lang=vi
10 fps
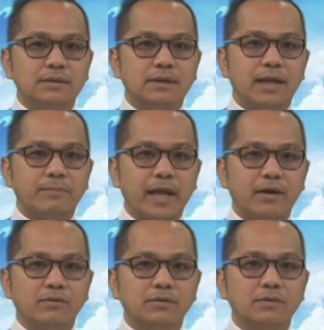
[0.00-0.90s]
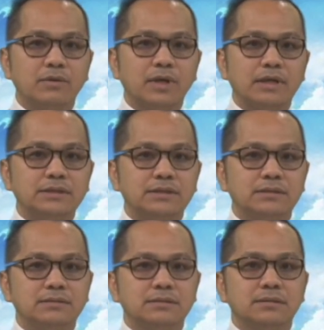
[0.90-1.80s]
làm đầu cho khởi
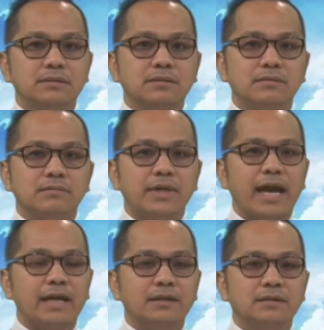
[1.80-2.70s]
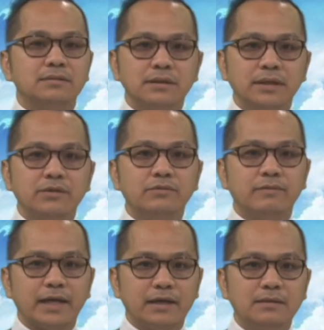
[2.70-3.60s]
sự với hai chữ yêu
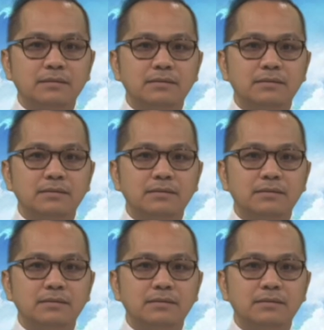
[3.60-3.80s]
và kính.